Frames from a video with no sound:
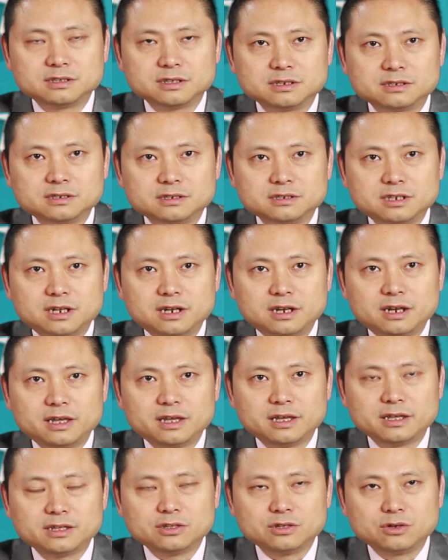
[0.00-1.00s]
也是人
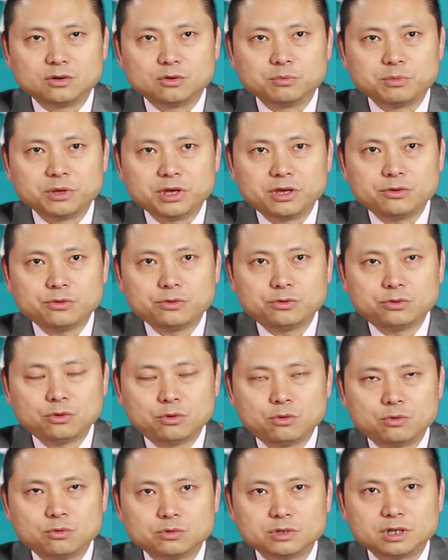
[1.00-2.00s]
类有别于
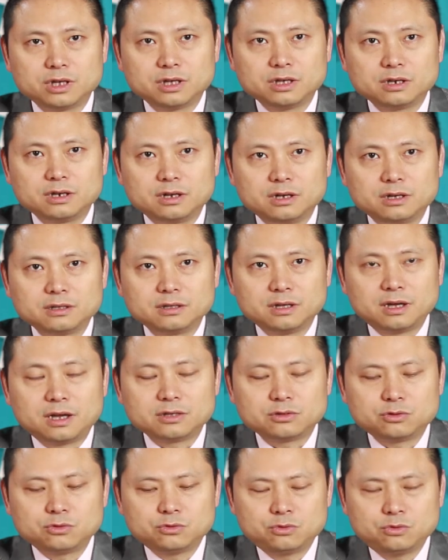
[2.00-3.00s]
动物的一个啊
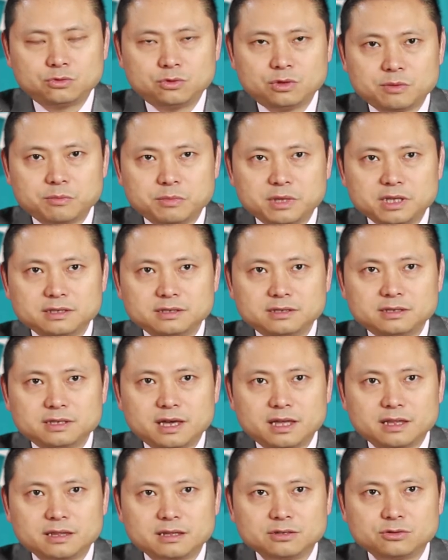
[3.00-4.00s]
最明
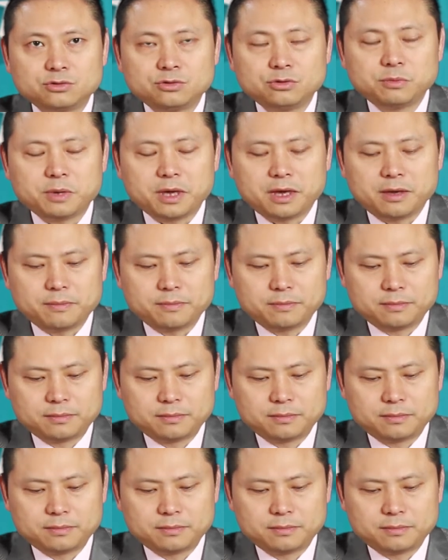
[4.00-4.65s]
显的区别。